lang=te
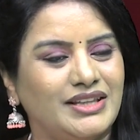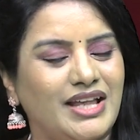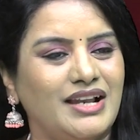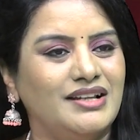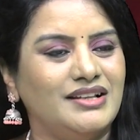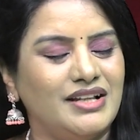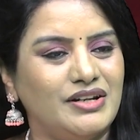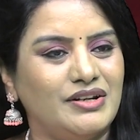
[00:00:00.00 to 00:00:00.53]

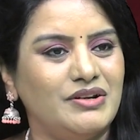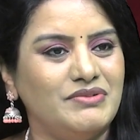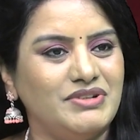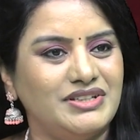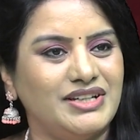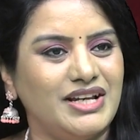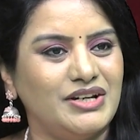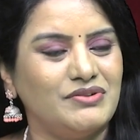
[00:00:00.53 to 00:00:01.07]
తల్లిదండ్రుల
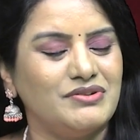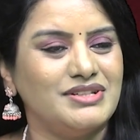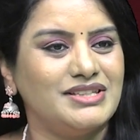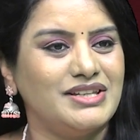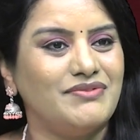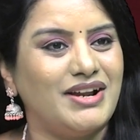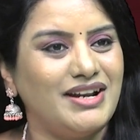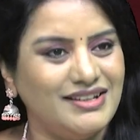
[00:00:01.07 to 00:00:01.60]
విషయానికి
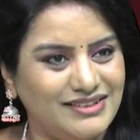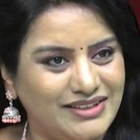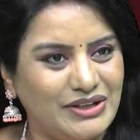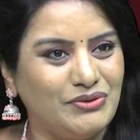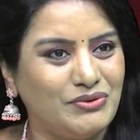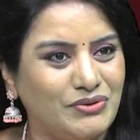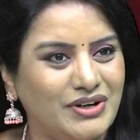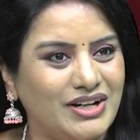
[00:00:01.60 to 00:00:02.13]
వస్తే
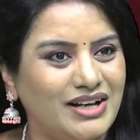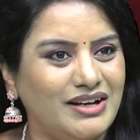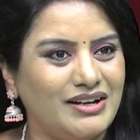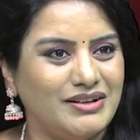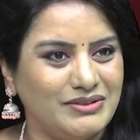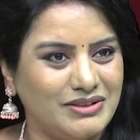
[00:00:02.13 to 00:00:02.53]
వాళ్ళిద్దరూ కూడా